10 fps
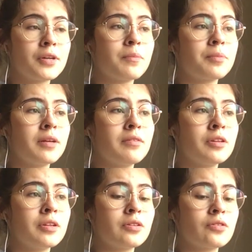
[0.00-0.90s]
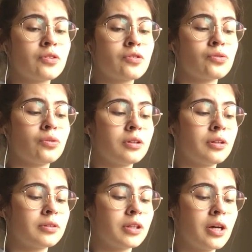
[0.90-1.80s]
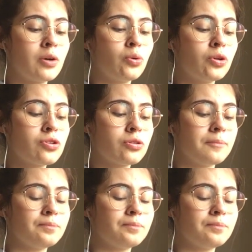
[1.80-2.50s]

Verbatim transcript: половина дня дистанционно, а вторая очно.